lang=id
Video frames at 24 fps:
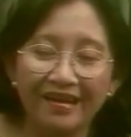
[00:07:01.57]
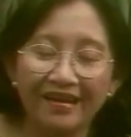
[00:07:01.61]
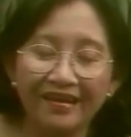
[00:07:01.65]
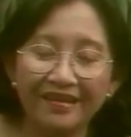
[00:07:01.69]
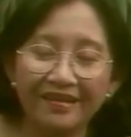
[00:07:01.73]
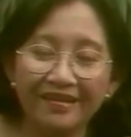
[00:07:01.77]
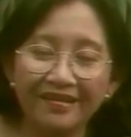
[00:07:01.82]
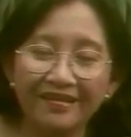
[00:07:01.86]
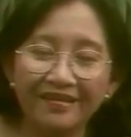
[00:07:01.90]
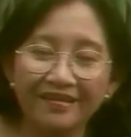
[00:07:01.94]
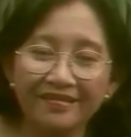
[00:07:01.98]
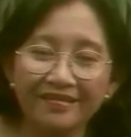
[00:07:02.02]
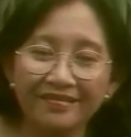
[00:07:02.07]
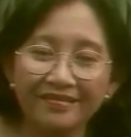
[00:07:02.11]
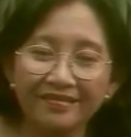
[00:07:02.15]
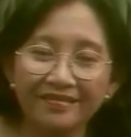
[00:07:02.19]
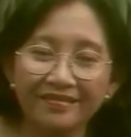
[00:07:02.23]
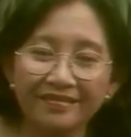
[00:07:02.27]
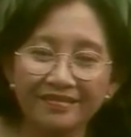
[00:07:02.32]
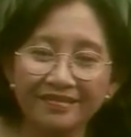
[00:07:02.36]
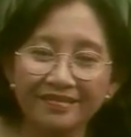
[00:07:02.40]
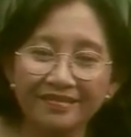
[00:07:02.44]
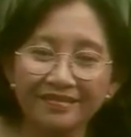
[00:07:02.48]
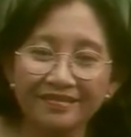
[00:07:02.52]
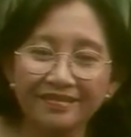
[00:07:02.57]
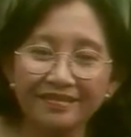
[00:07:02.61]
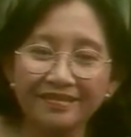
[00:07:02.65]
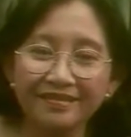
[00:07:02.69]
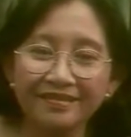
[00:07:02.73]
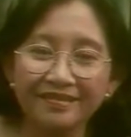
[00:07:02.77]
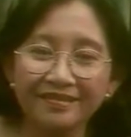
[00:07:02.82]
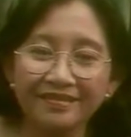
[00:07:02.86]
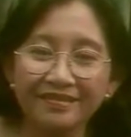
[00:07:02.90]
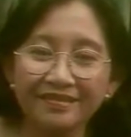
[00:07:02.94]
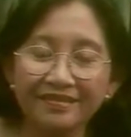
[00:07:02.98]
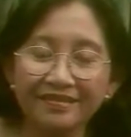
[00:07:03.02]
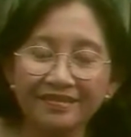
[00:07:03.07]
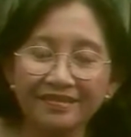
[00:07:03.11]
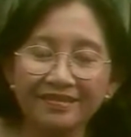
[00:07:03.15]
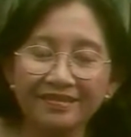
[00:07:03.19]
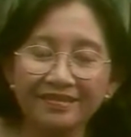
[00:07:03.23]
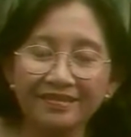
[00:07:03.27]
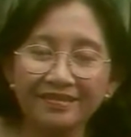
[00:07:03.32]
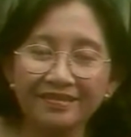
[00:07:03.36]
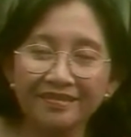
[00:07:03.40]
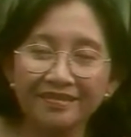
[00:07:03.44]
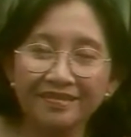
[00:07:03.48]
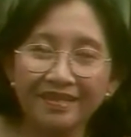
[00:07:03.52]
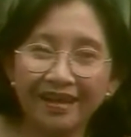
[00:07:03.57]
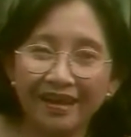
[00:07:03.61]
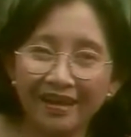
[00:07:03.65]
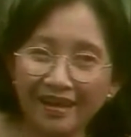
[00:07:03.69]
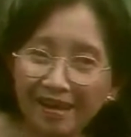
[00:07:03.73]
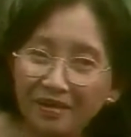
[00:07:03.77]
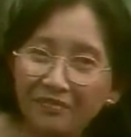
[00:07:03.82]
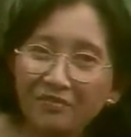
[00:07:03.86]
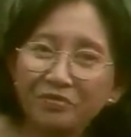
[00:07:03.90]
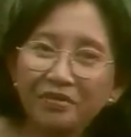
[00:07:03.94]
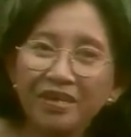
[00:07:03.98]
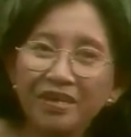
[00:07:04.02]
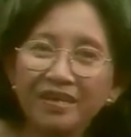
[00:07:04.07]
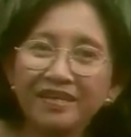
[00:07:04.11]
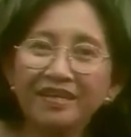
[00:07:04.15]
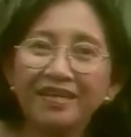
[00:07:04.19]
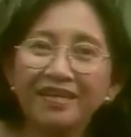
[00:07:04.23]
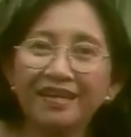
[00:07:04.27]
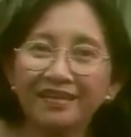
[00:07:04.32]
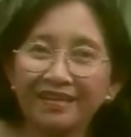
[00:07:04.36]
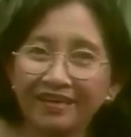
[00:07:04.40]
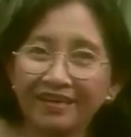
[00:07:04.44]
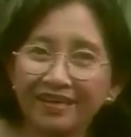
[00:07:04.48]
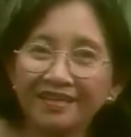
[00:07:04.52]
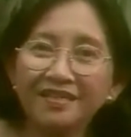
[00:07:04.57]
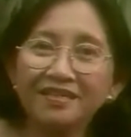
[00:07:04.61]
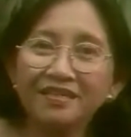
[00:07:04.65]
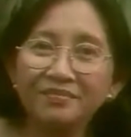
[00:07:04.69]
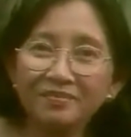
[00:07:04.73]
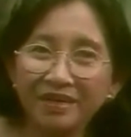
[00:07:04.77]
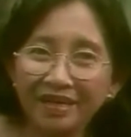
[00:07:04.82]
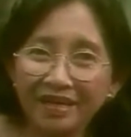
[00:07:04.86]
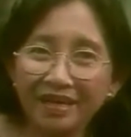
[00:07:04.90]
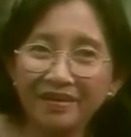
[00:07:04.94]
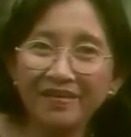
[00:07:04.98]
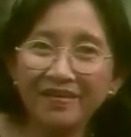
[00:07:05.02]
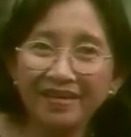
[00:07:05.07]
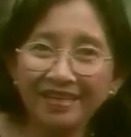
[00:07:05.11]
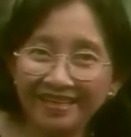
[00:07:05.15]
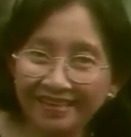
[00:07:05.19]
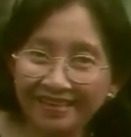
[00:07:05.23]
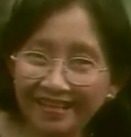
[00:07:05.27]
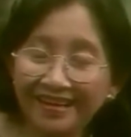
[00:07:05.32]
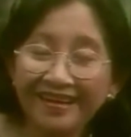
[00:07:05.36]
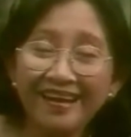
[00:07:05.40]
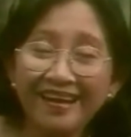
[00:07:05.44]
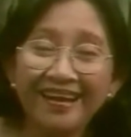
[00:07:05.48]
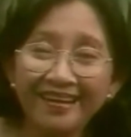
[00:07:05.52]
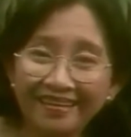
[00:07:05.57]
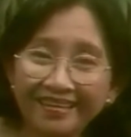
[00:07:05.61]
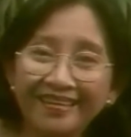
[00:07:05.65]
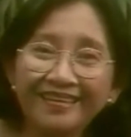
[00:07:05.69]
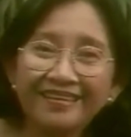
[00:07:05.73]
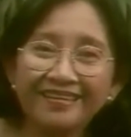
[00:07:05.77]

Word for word: Uh, sekarang mungkin dikatakan sebagai wanita karir